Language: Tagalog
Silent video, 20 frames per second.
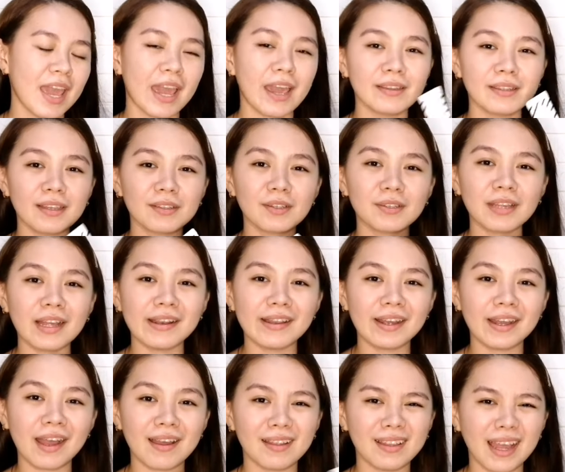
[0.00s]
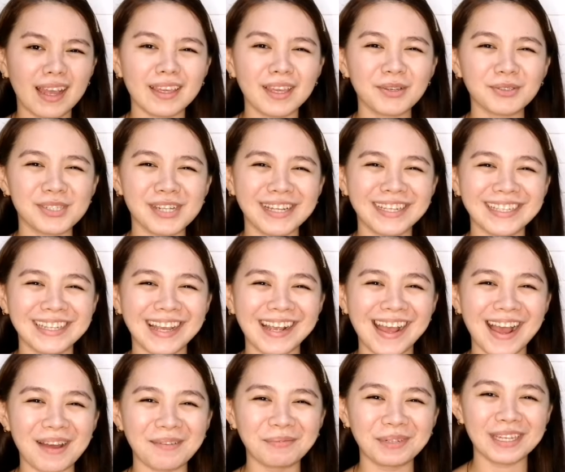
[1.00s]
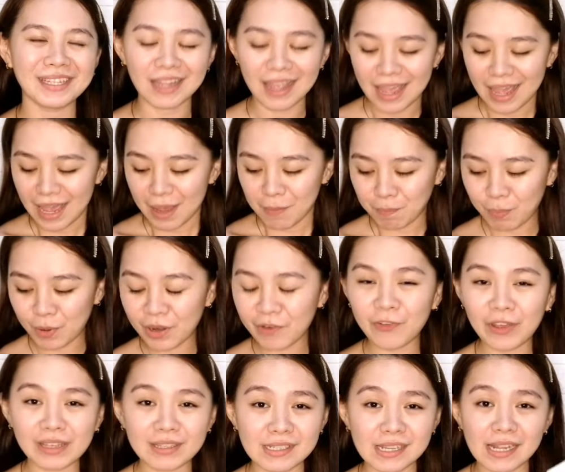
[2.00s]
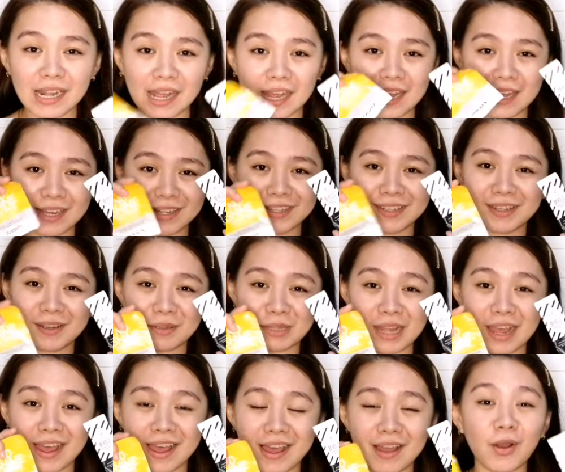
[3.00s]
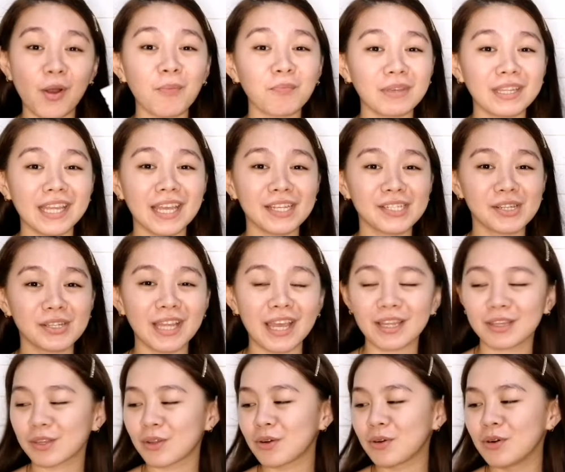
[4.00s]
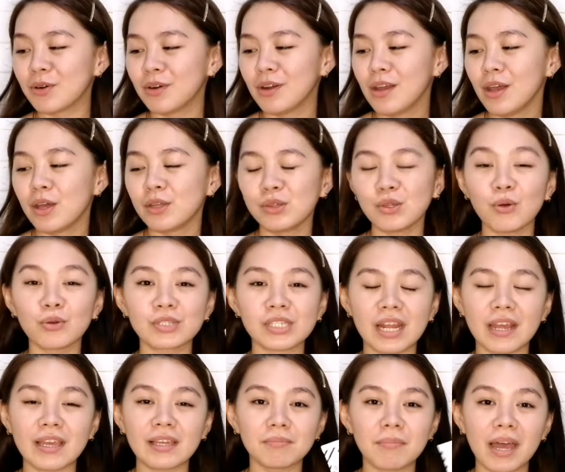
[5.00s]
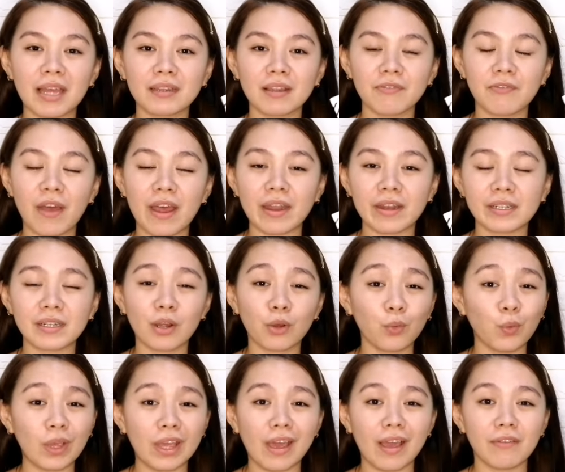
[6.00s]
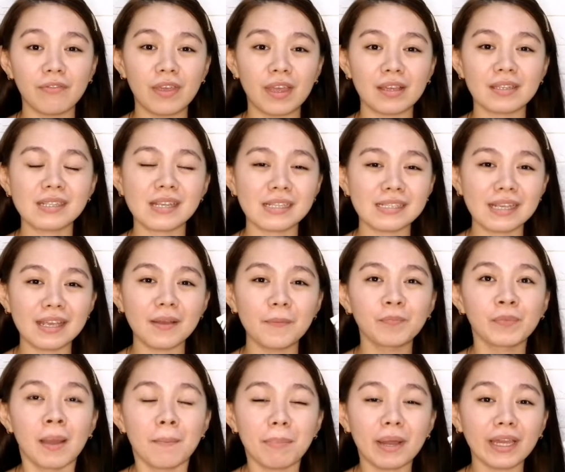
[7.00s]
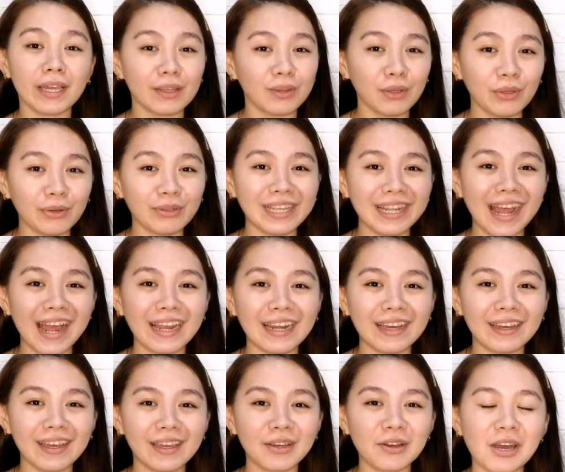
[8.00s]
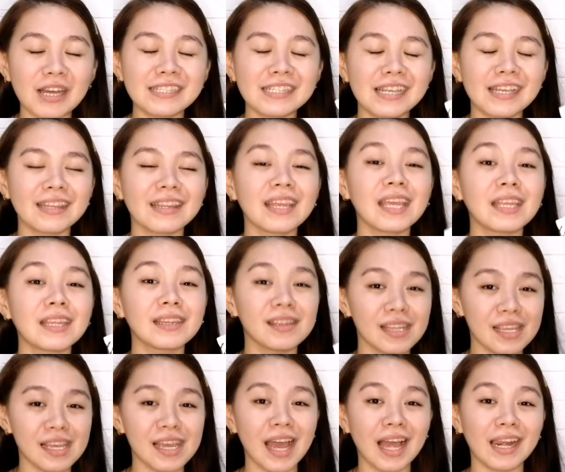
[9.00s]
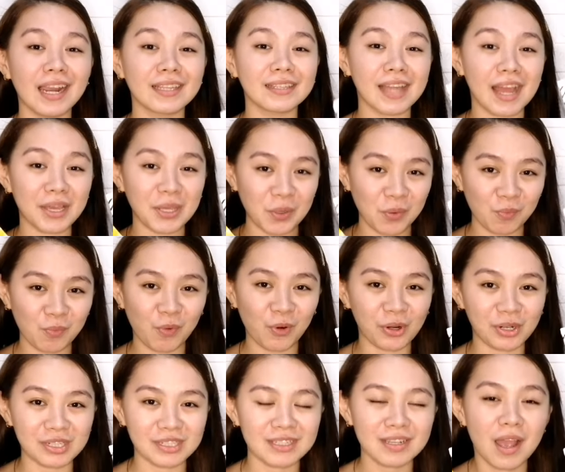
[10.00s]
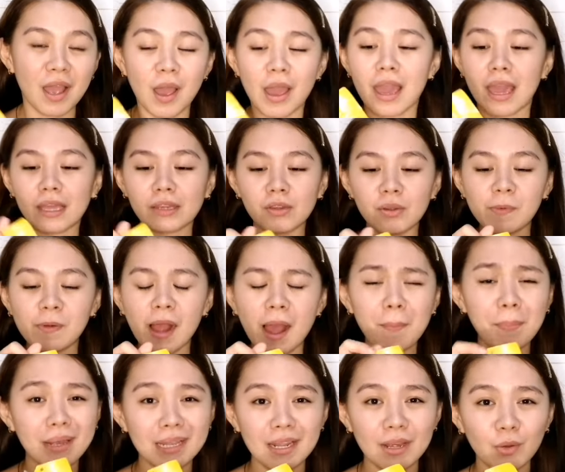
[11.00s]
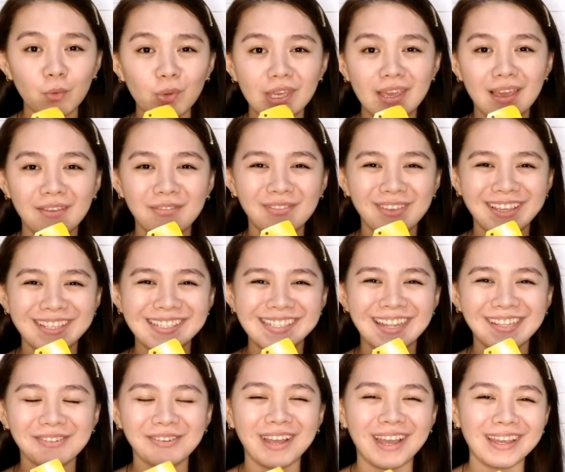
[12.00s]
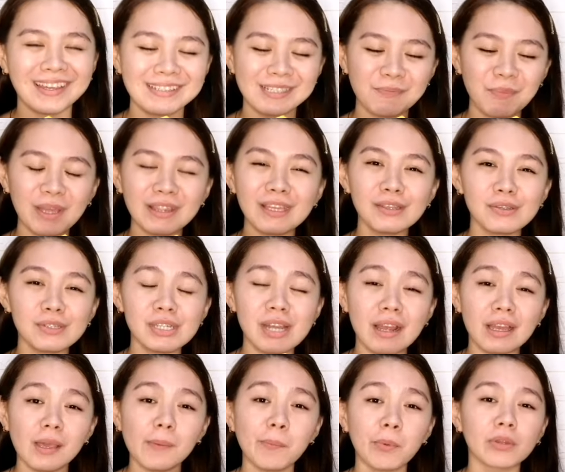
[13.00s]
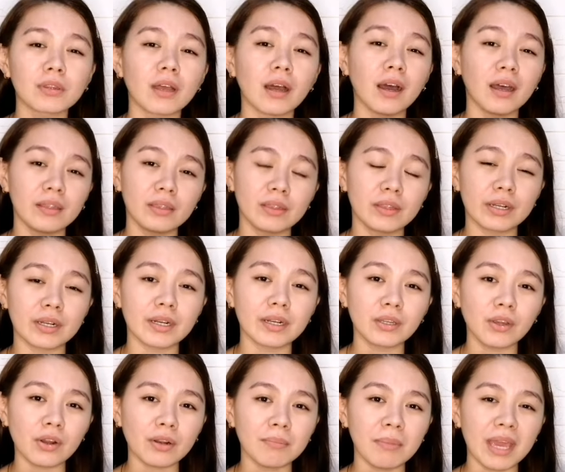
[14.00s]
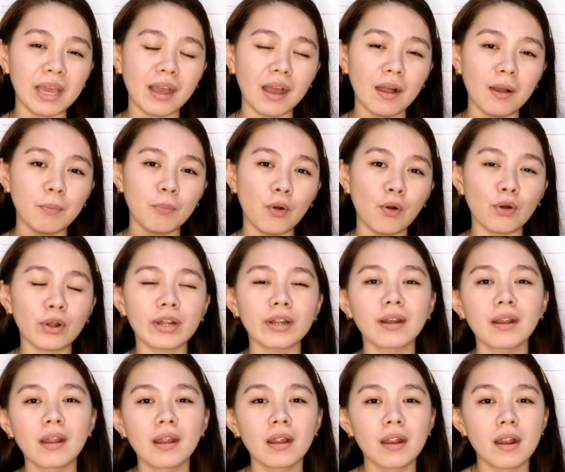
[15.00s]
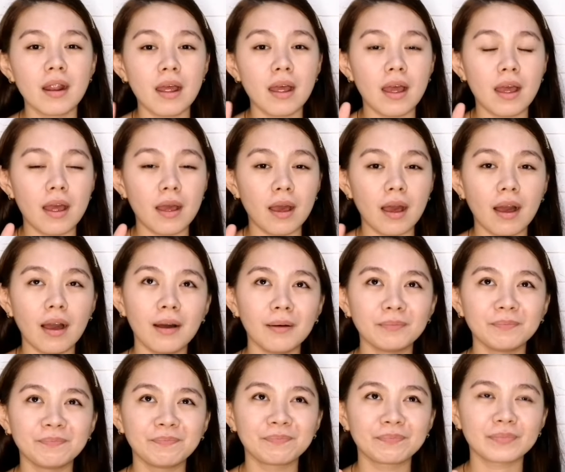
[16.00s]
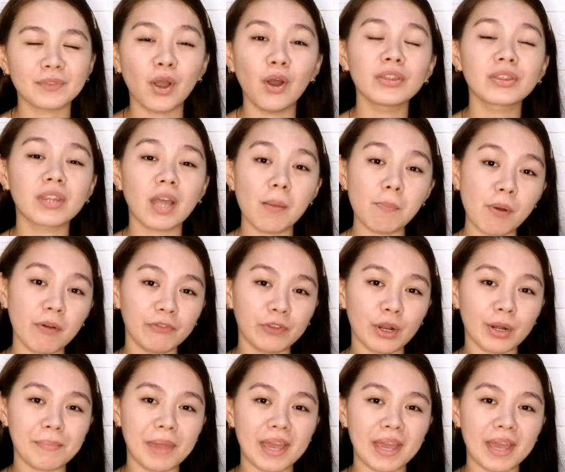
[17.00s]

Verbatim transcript: And ito talaga, lagi ko siyang ginagamit. Perfect sila na combination netong no shine mattifier na quick FX. Kasi pag ito yung nilalagay ko, as in hindi halata yung pores. Ito nga palang quick FX na to guys. Pwede nyo siyang ipot under your makeup or um, on top of your